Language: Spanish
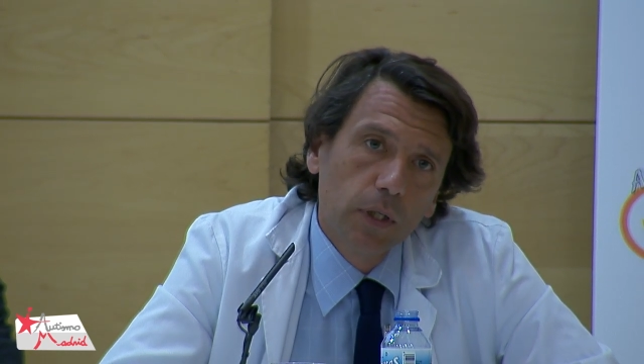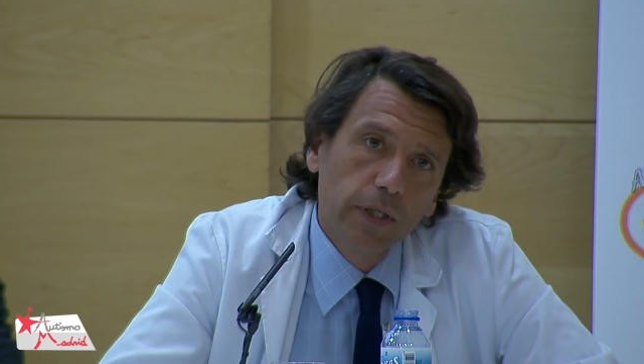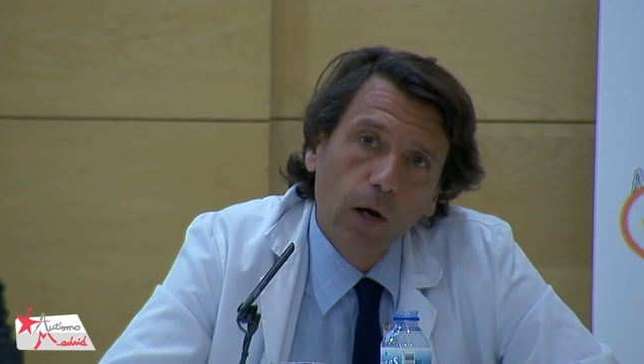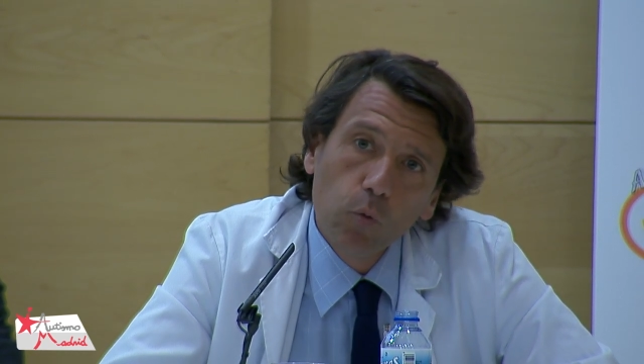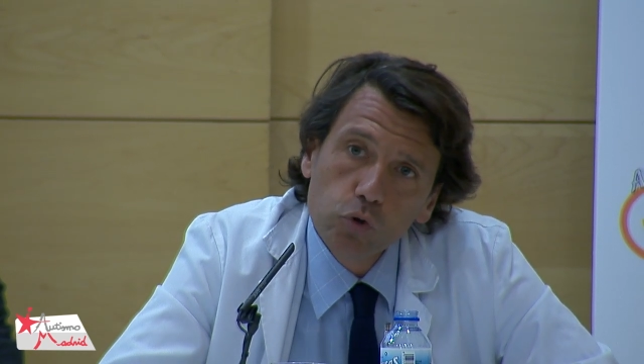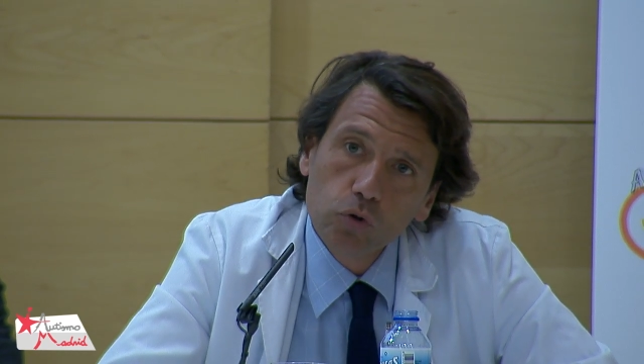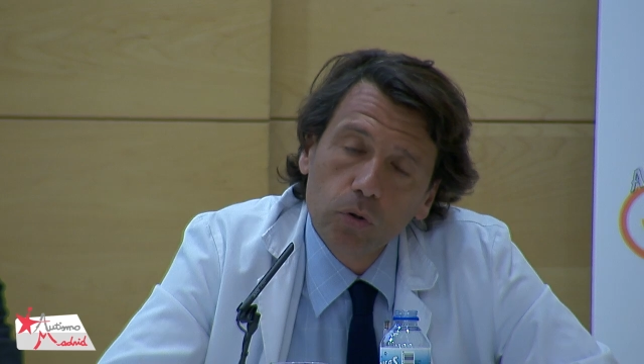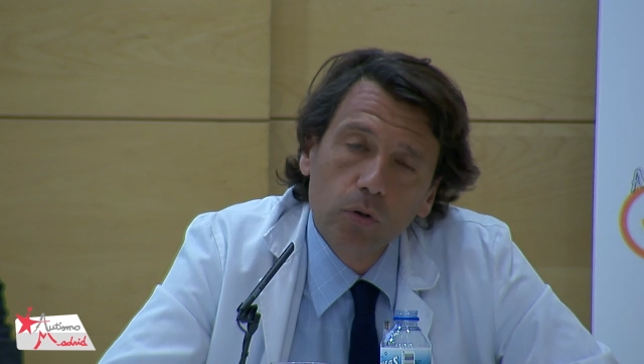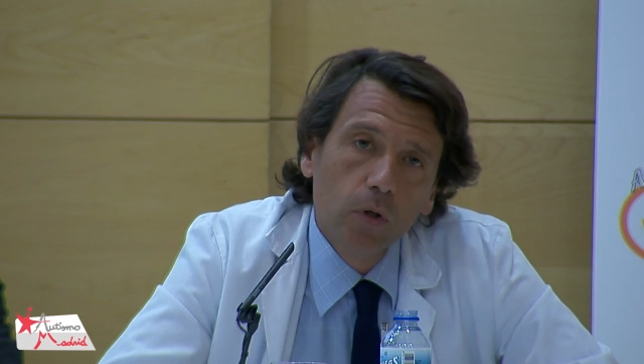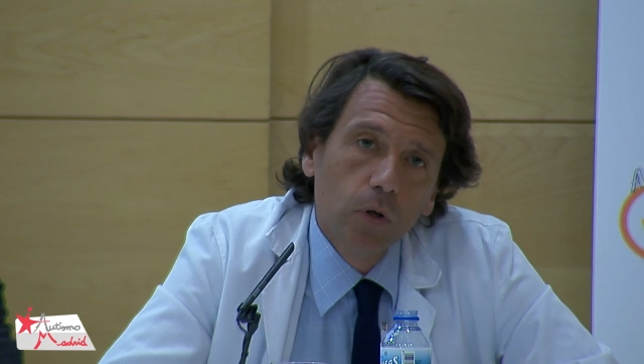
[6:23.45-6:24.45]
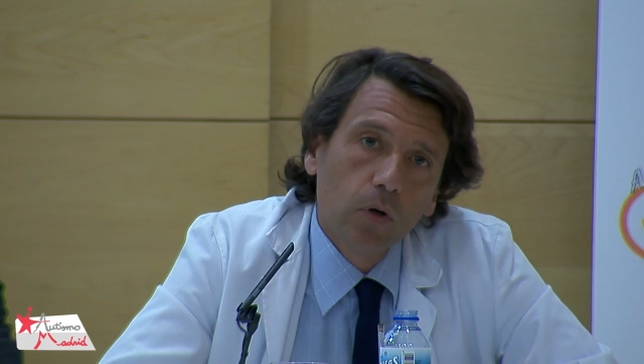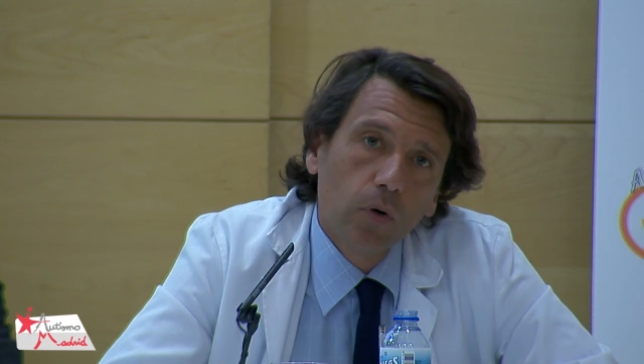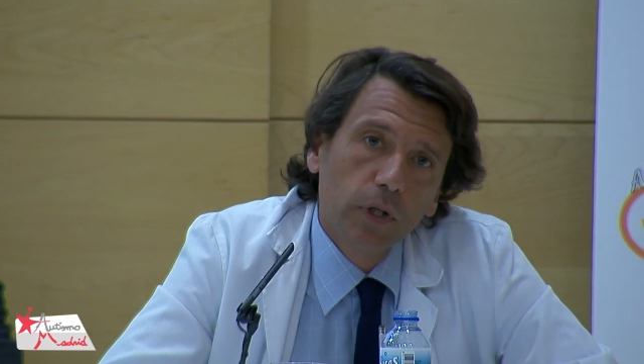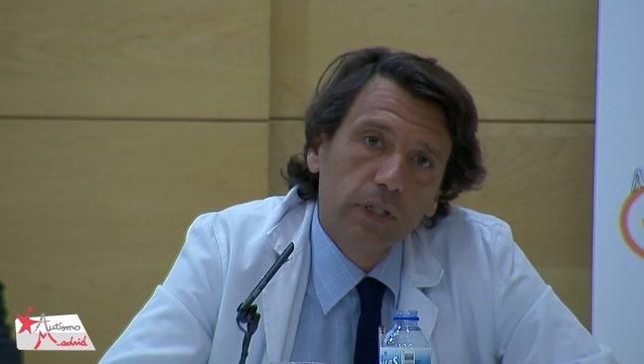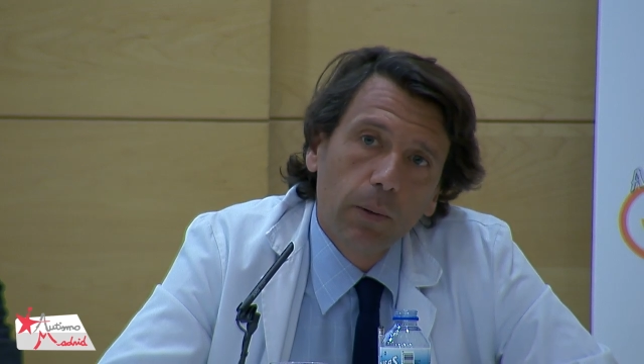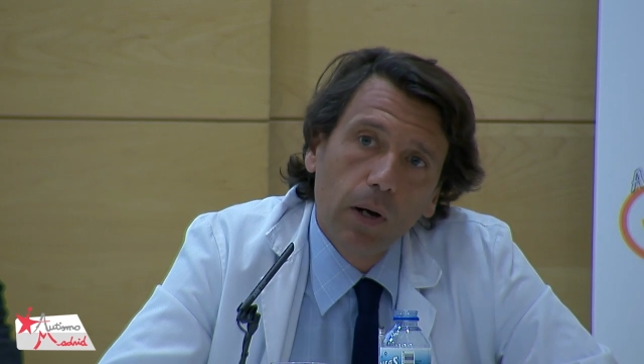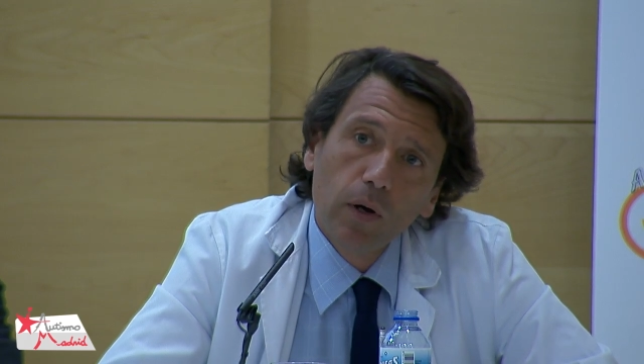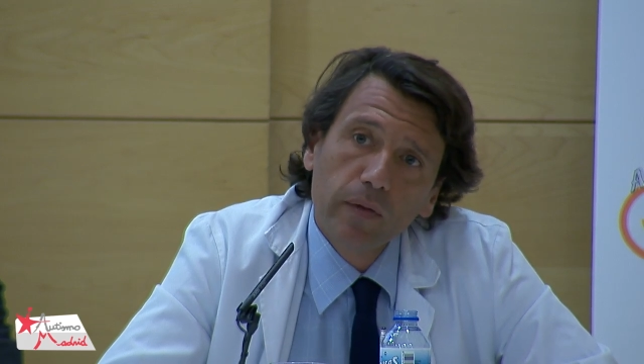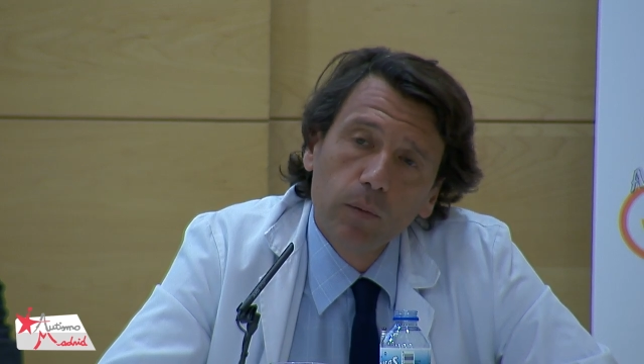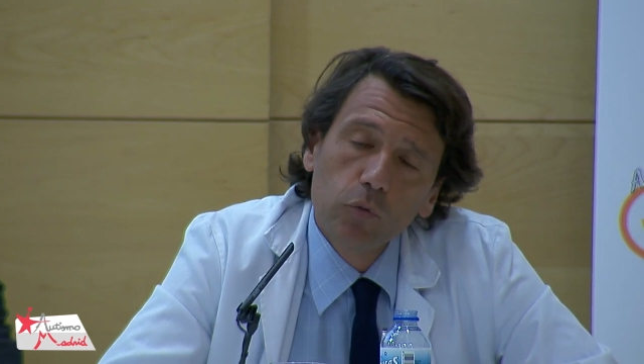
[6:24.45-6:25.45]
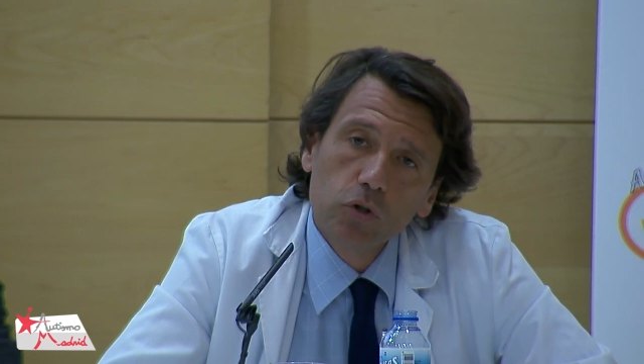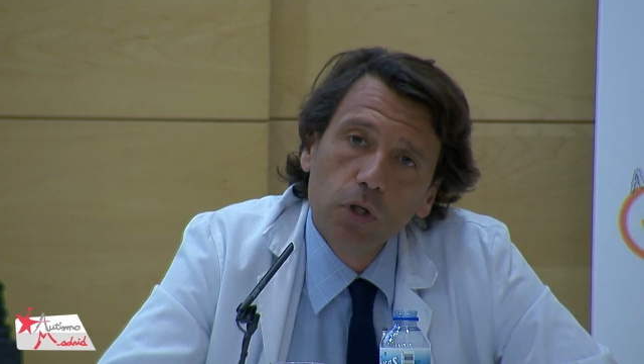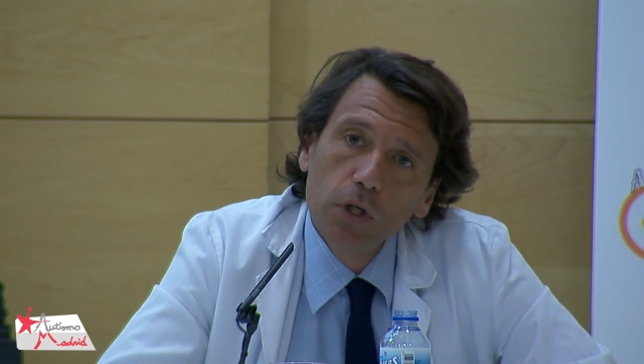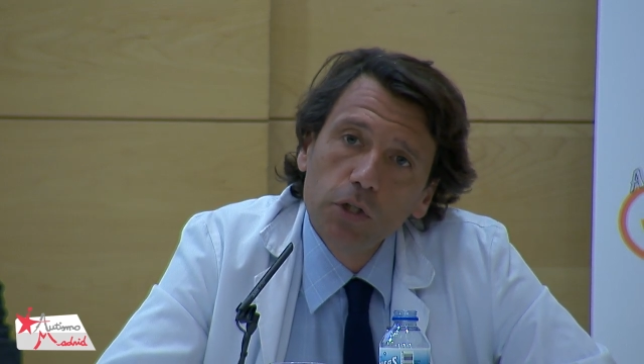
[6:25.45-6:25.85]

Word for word: y a gusto con el trabajo que hacemos,